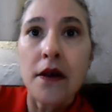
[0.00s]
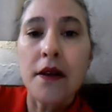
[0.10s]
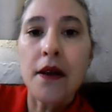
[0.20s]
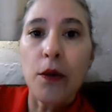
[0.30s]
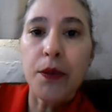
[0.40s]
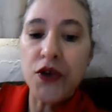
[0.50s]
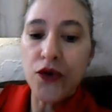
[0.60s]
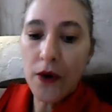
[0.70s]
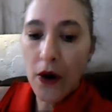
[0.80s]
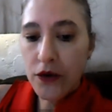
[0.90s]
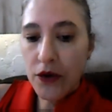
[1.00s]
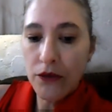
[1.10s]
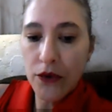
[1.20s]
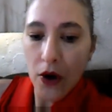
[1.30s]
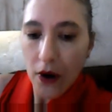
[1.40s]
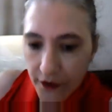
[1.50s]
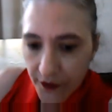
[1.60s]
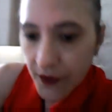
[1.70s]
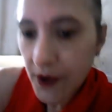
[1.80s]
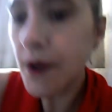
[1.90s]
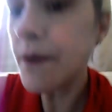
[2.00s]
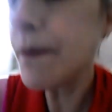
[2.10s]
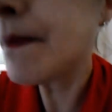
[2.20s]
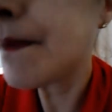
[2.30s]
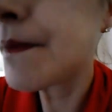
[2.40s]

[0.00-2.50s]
Então, pessoal, são 9...